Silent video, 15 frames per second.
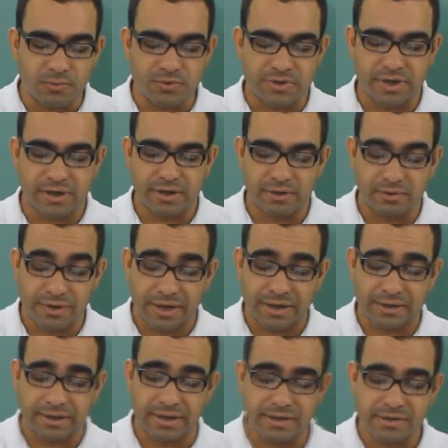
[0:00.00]
gênero
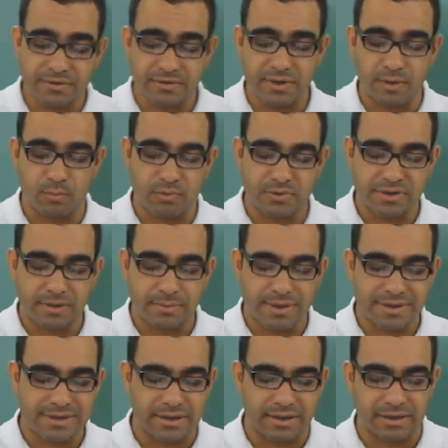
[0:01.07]
característico da música
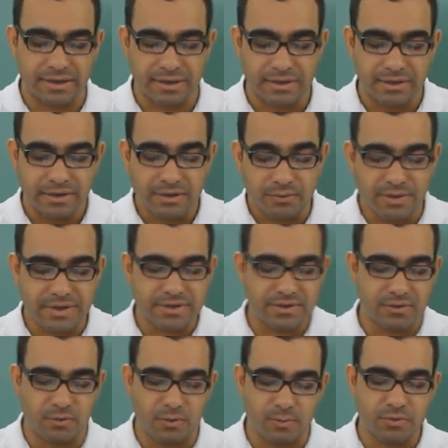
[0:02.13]
brasileira,
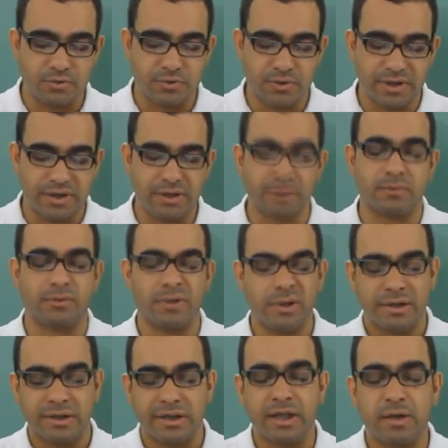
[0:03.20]
conhecido como chorinho,
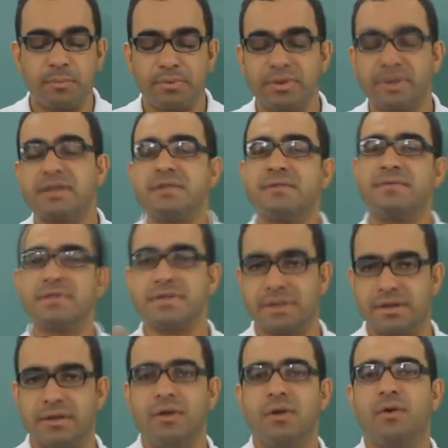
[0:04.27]
né? Porque se
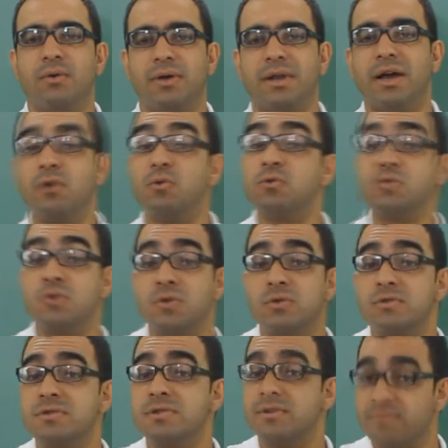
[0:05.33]
você olhar, os
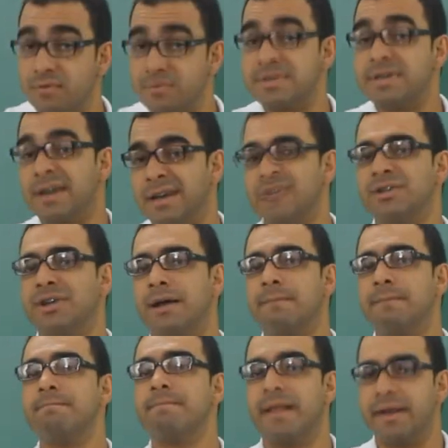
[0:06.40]
outros não vão se
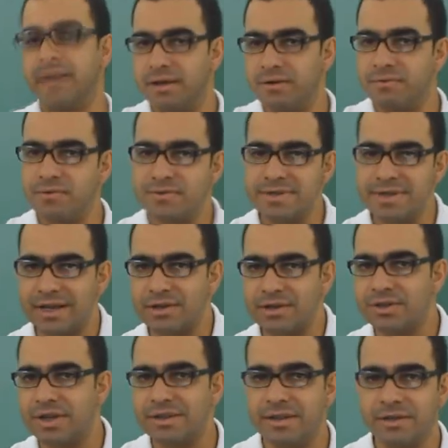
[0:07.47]
encaixar, né? Não vão se
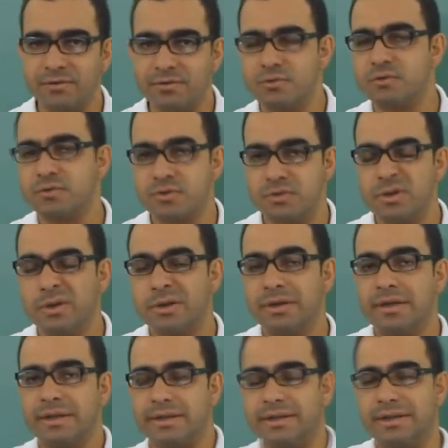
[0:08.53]
encaixar dentro dos
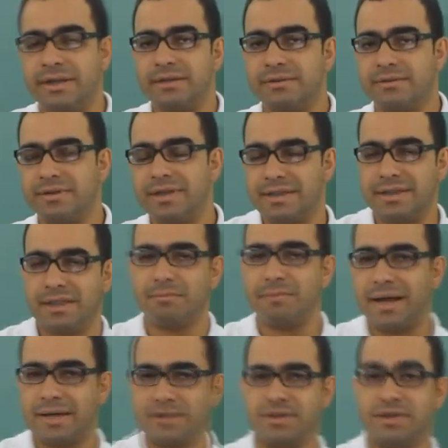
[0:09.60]
dentro da
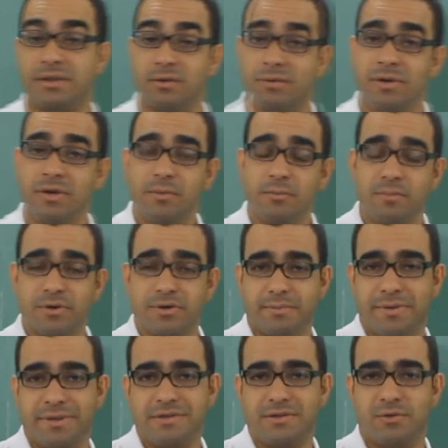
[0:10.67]
temática. Então, poxa,
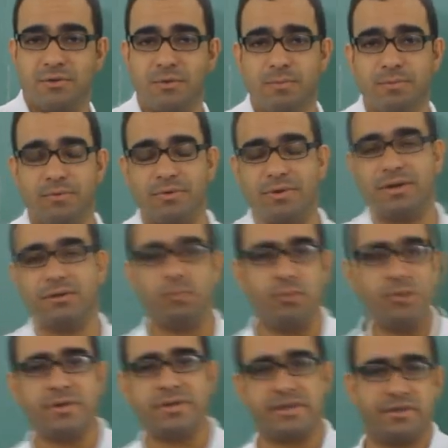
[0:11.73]
mas esse grupo tocando
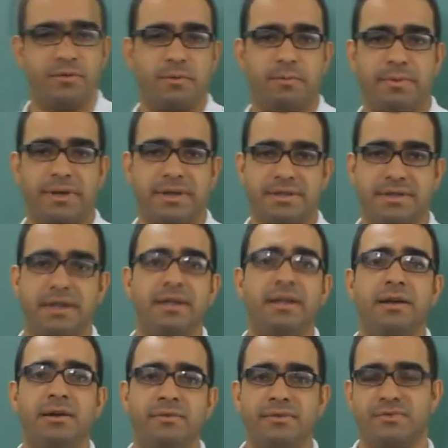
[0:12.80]
Mozart, opa, esse aí
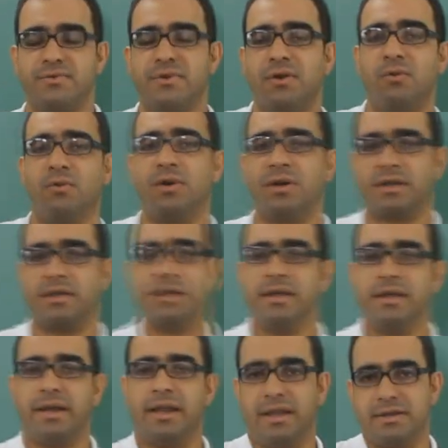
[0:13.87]
não, isso é rock,
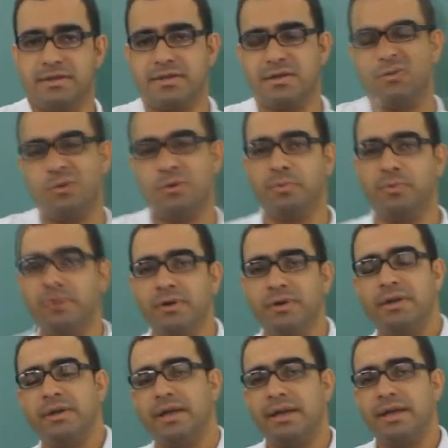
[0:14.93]
né? Esse grupo,
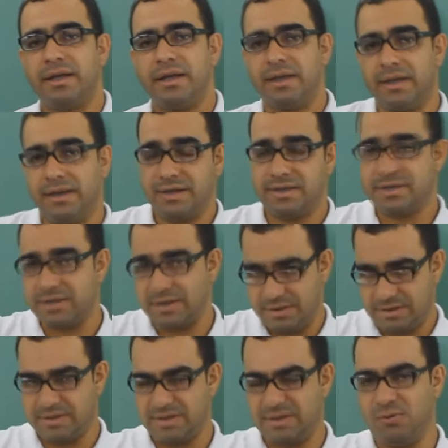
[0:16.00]
é, é, esse,
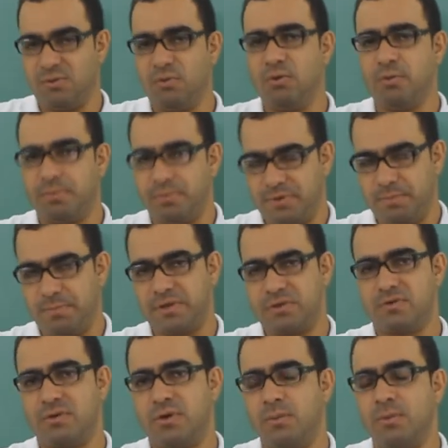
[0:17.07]
esse, grupo de
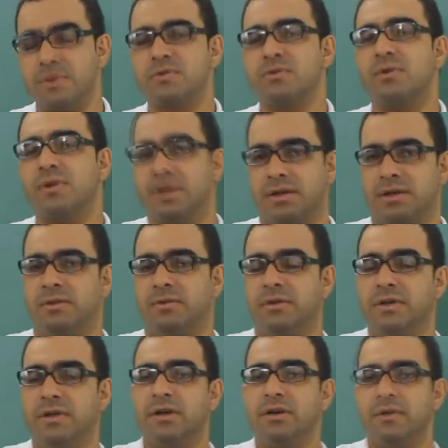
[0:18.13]
pessoas
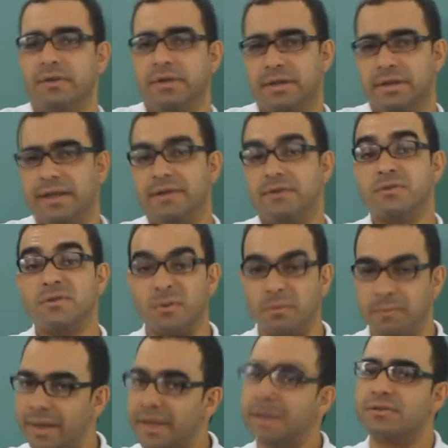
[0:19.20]
tocando né,
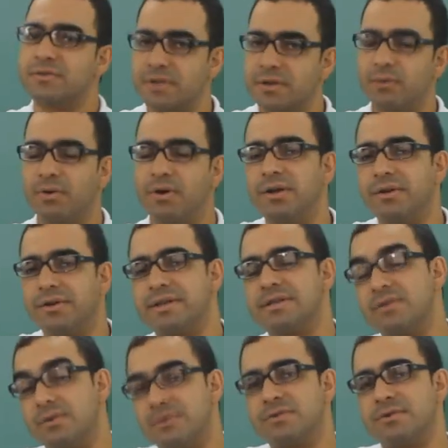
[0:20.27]
instrumentos que eu olho que
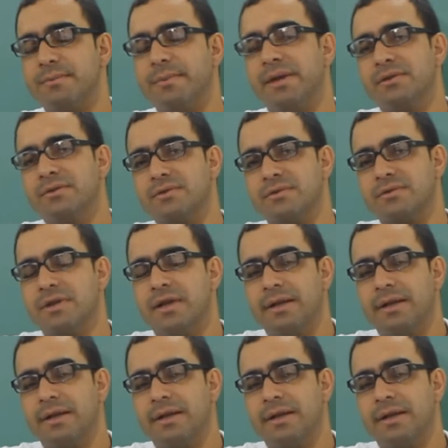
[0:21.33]
são instrumentos